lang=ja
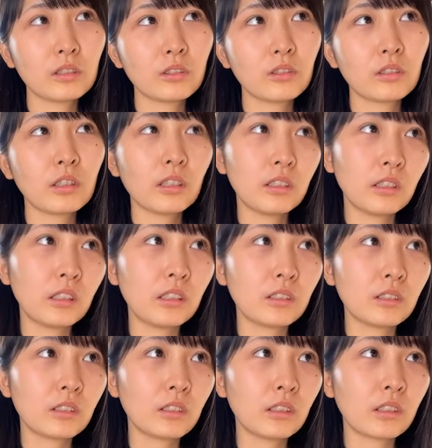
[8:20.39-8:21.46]
る時に
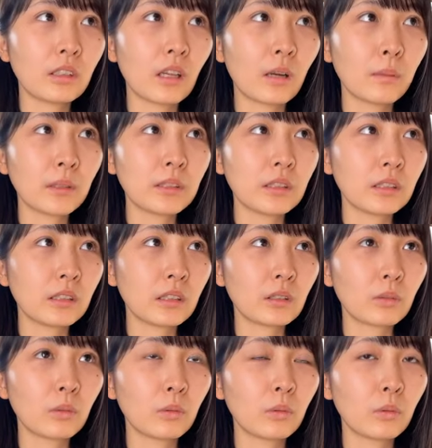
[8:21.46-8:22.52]
ツイッターマまちリンが
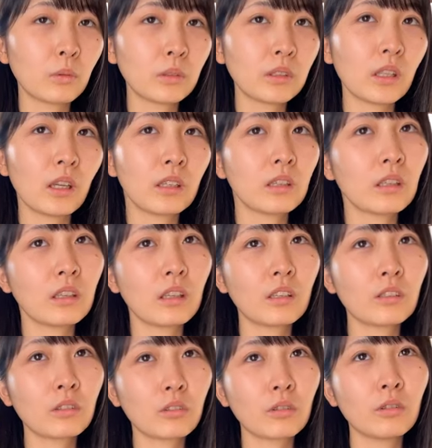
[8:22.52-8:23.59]
投稿したいってな
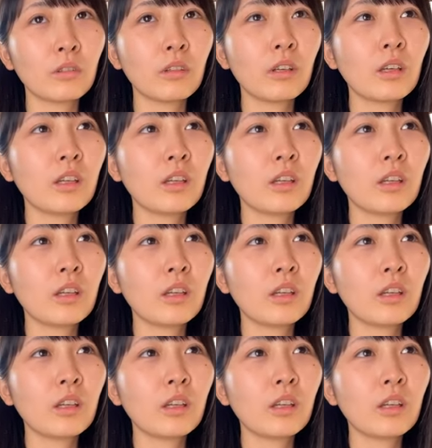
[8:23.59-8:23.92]
ると